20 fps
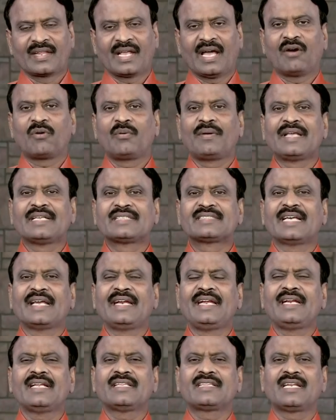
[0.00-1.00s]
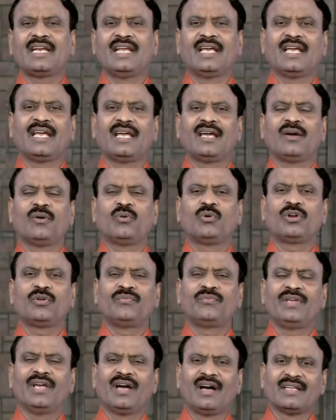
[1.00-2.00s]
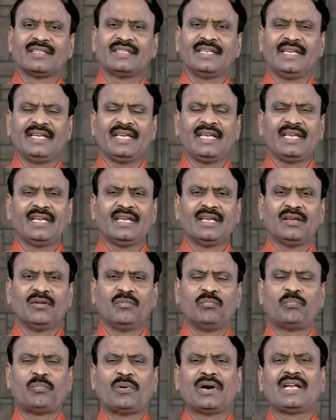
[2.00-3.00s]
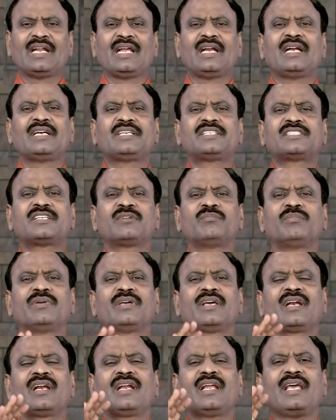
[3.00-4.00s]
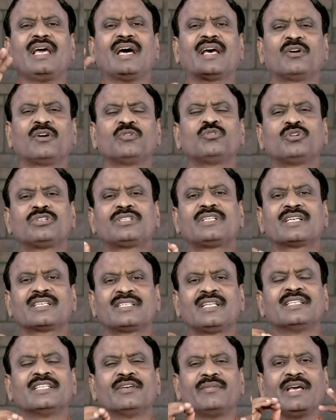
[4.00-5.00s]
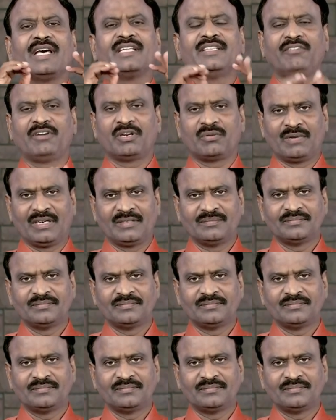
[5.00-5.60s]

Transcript: அவருடைய சரீரத்தில் ஒரு வியாதி பல லட்சம் பேர்ல யாராவது ஒருத்தருக்கு தான் அந்த வியாதி வருமா.